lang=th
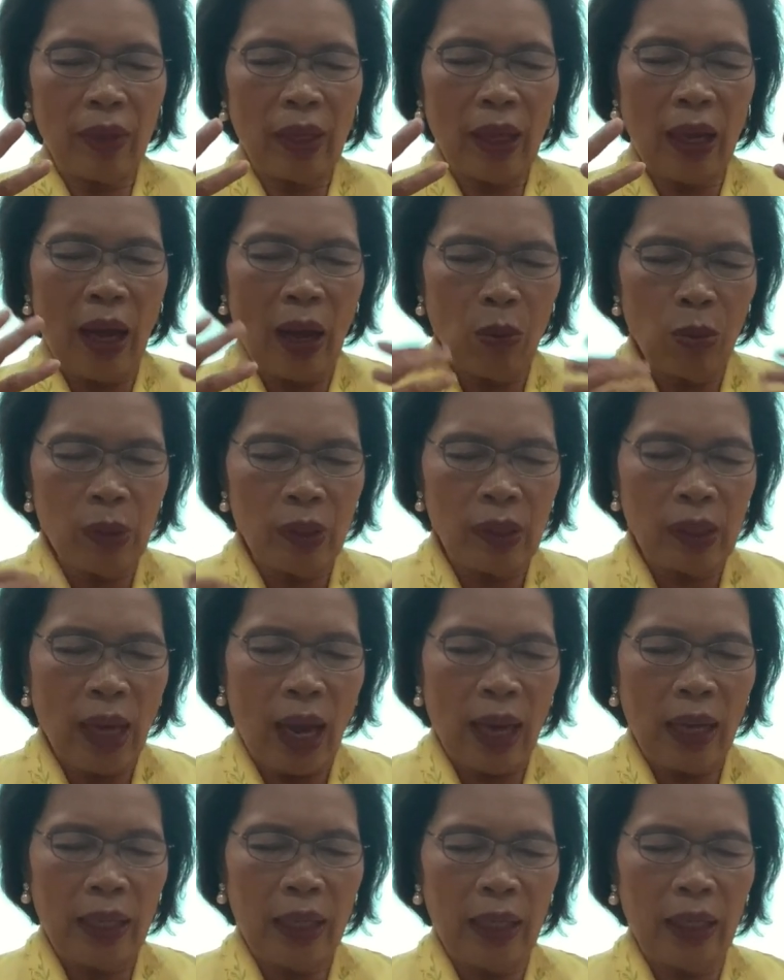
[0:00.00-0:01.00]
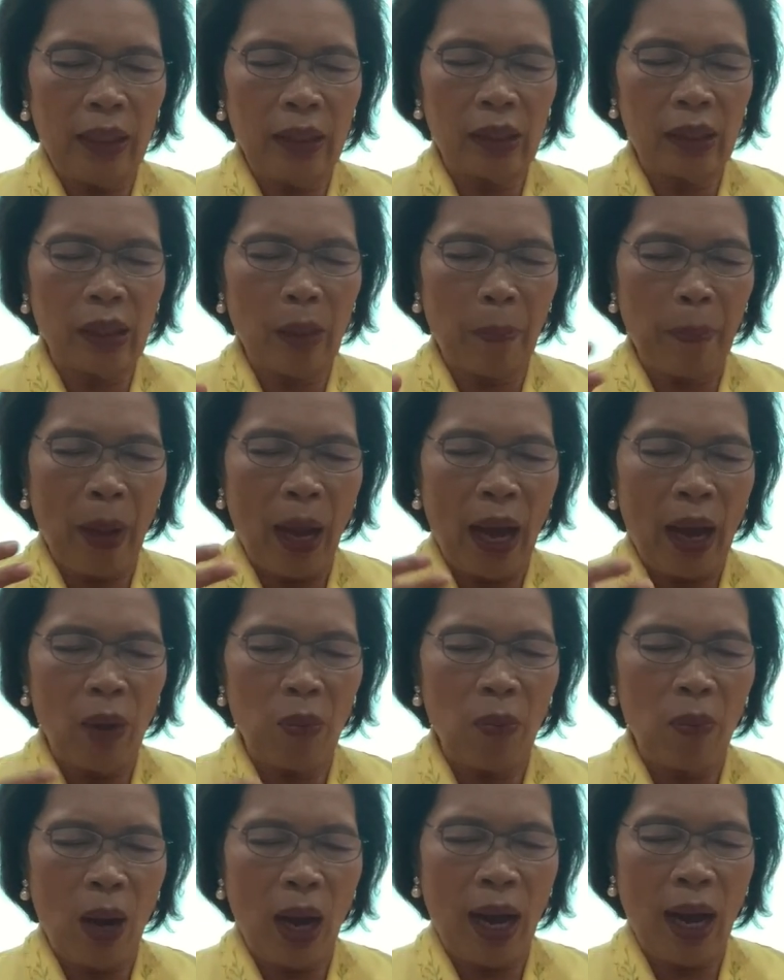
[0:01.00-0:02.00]
เข้าใจสภา
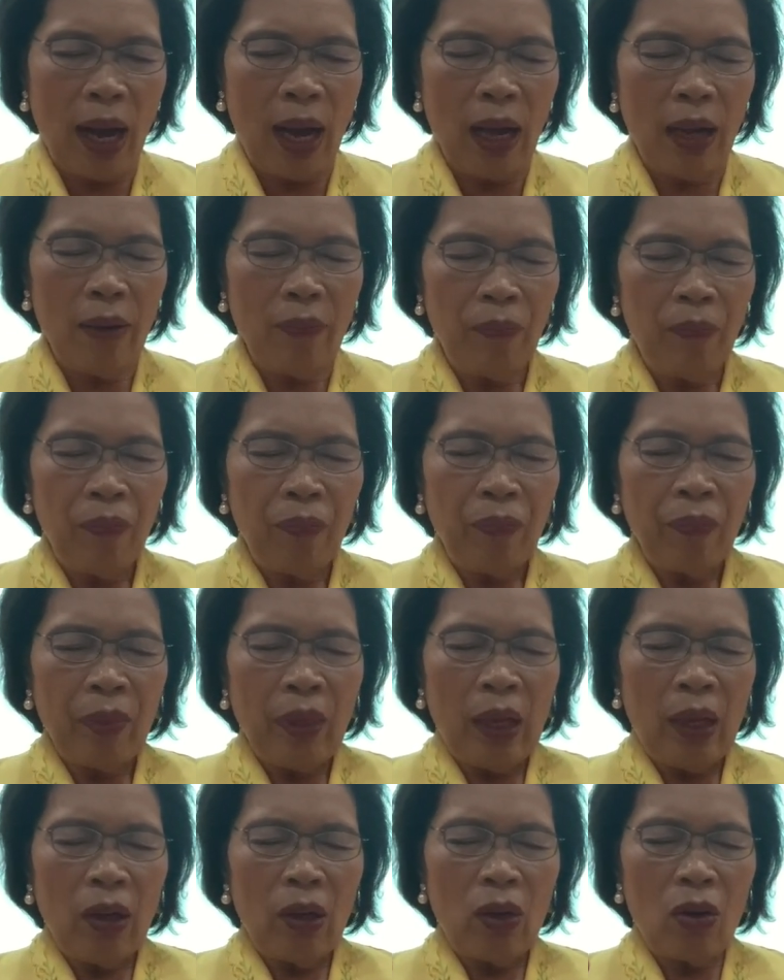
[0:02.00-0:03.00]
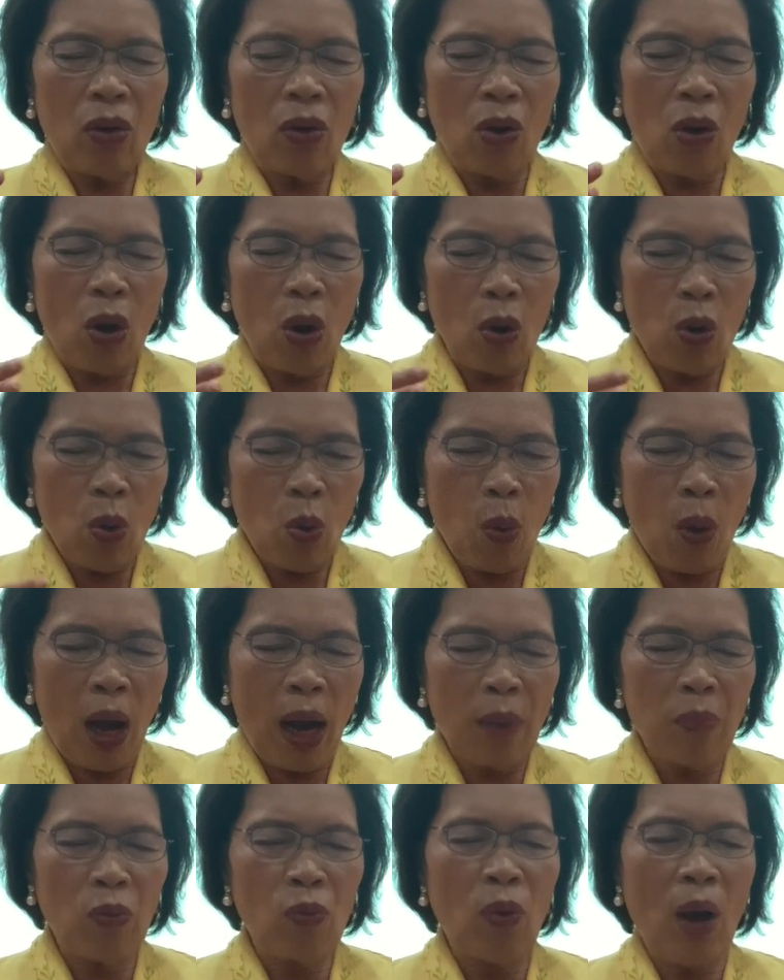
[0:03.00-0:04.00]
วะของค
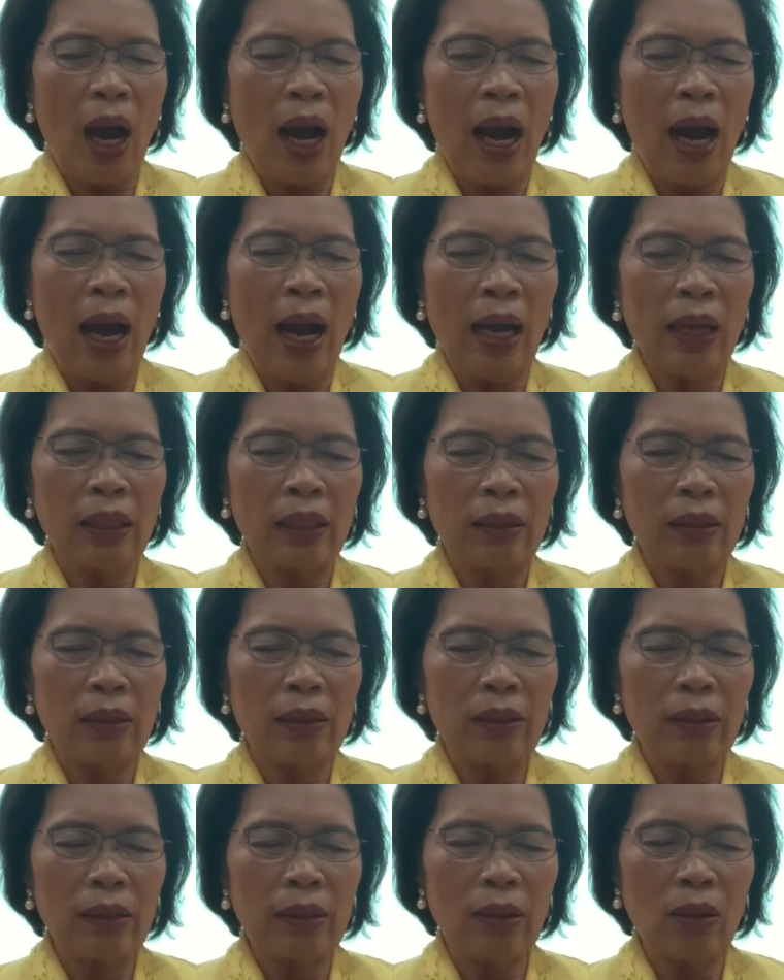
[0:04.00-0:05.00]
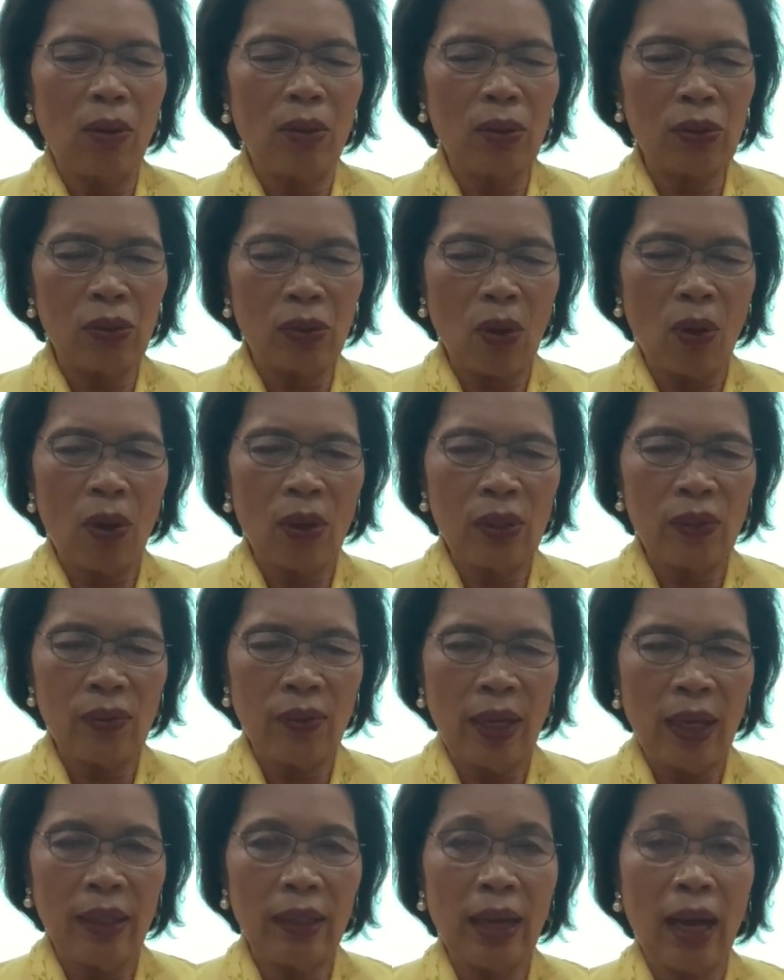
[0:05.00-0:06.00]
วามว่างของซอส
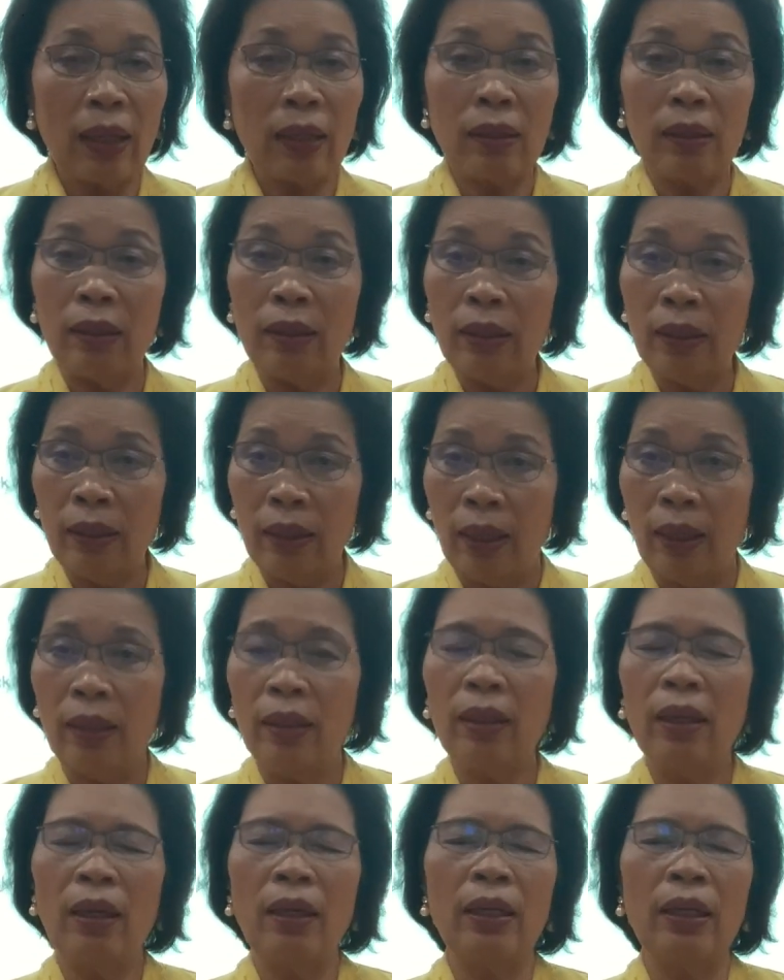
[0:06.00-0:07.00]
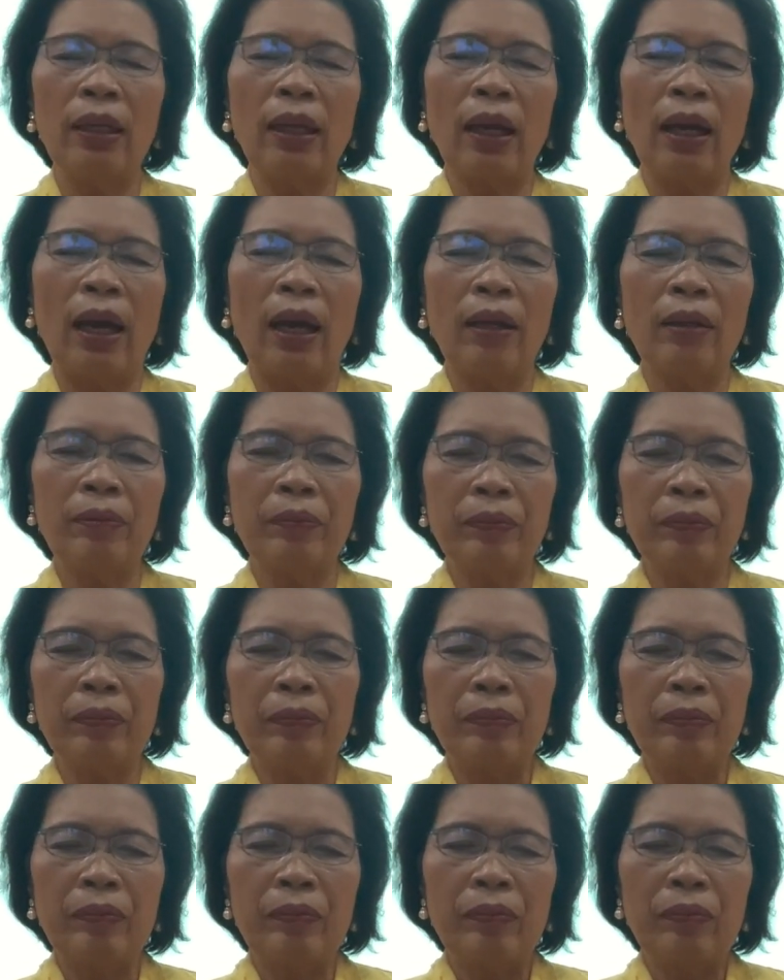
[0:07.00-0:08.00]
เนี่ยอย่างถึงเกินเลยนะคะ
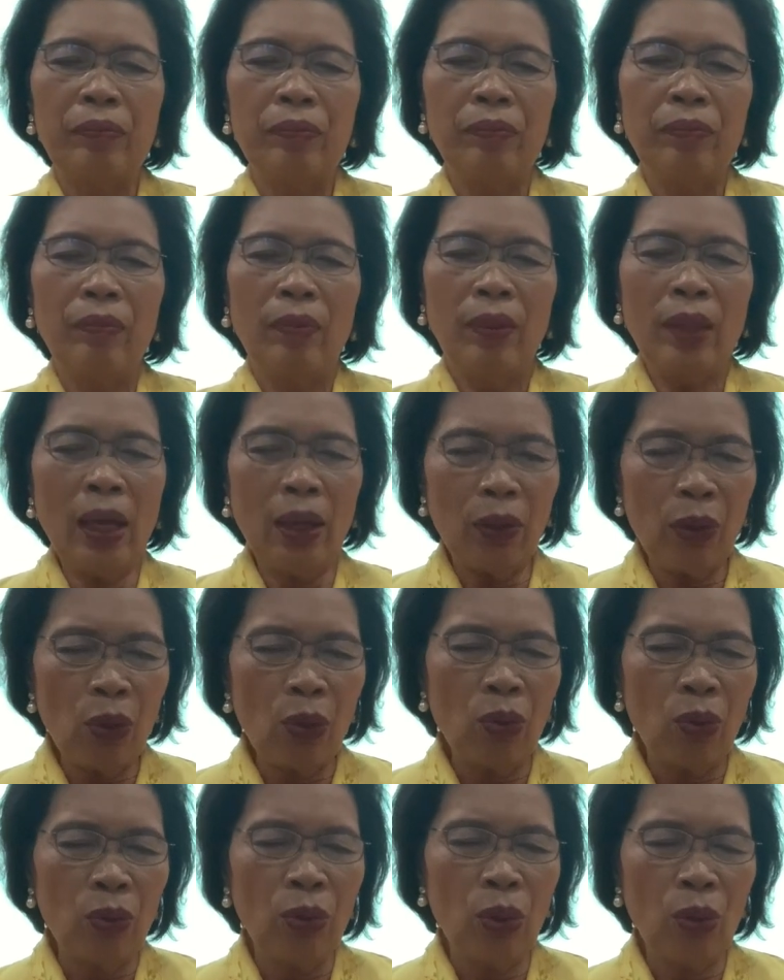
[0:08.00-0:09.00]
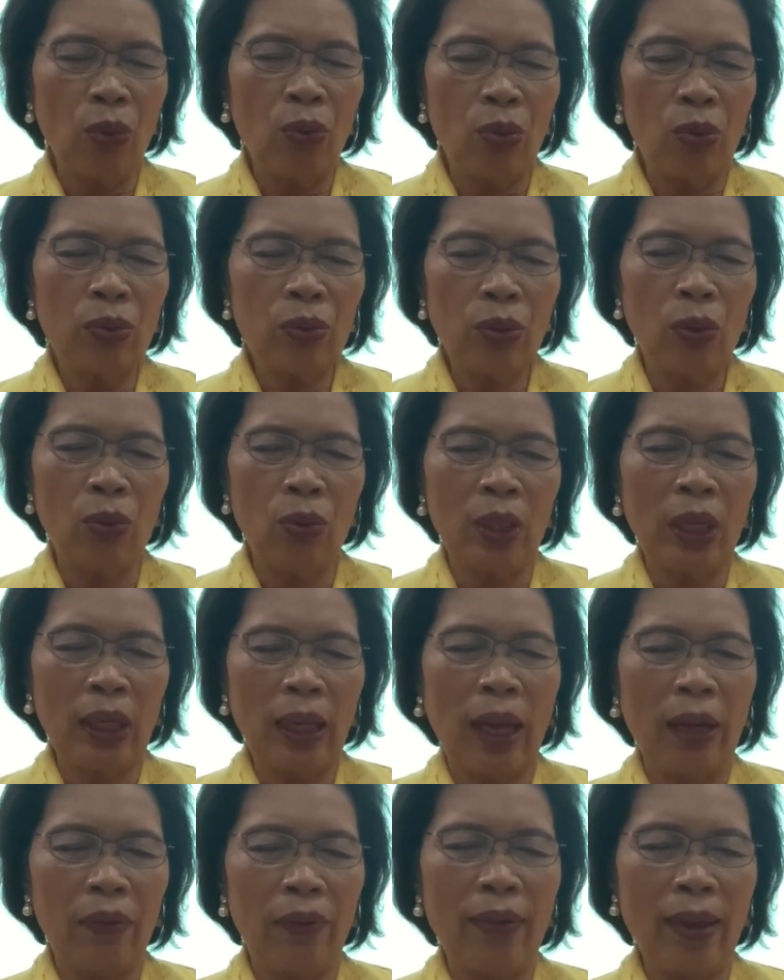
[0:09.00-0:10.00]
เนี่ยดูดูดูข
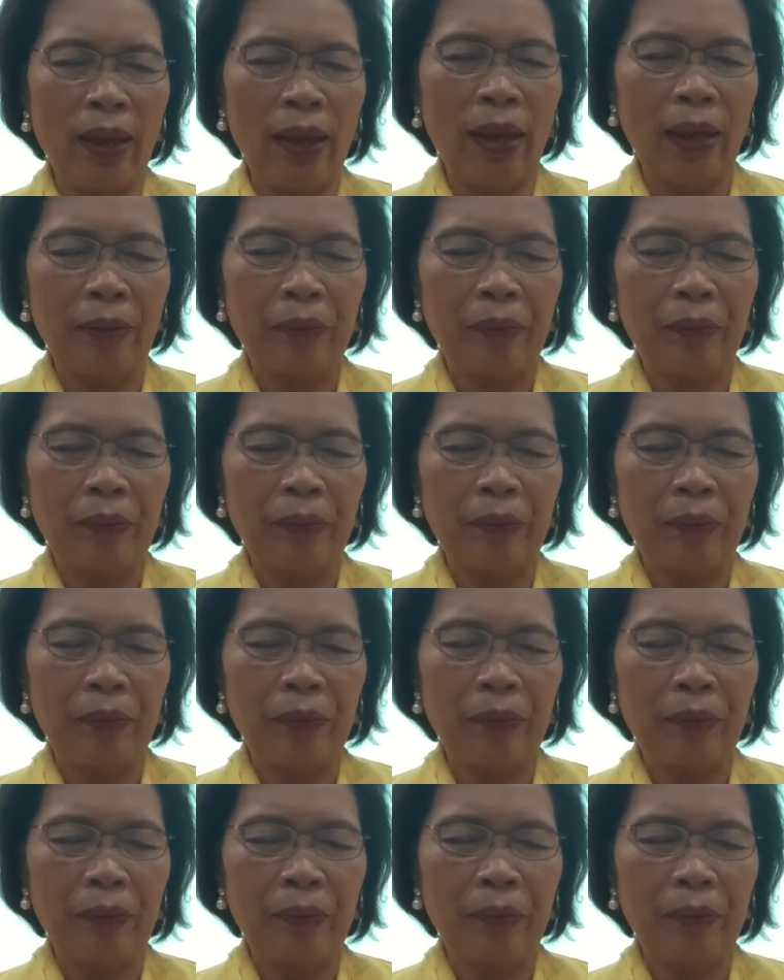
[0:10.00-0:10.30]
นาดนี้